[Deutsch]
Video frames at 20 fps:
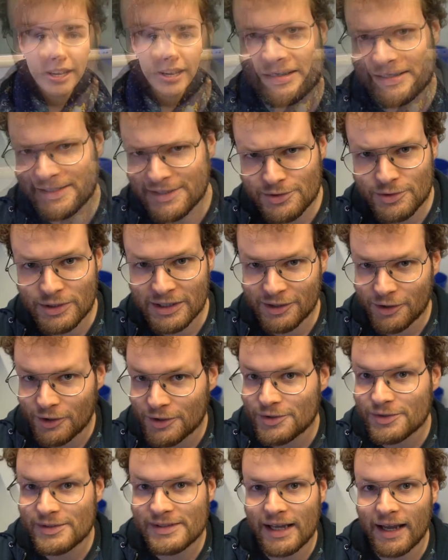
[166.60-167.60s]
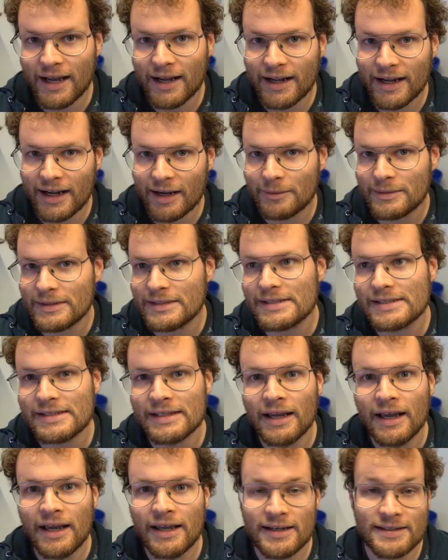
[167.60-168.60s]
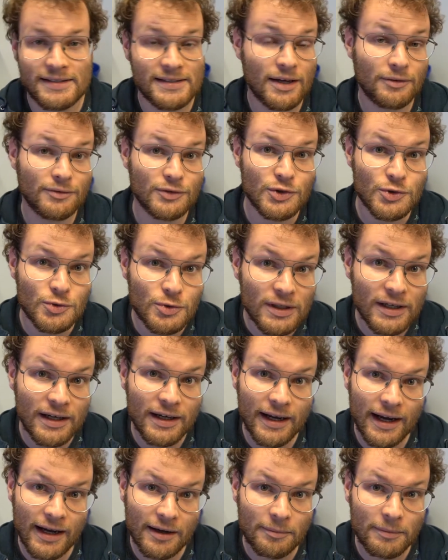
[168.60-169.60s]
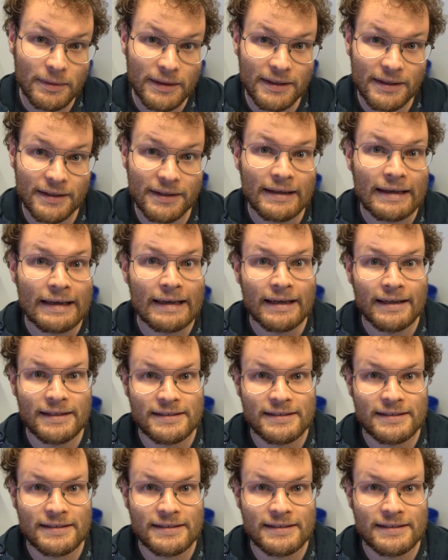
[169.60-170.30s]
Was ich zu G9 zu sagen habe, ist, dass ich auf eine Schule gegangen bin,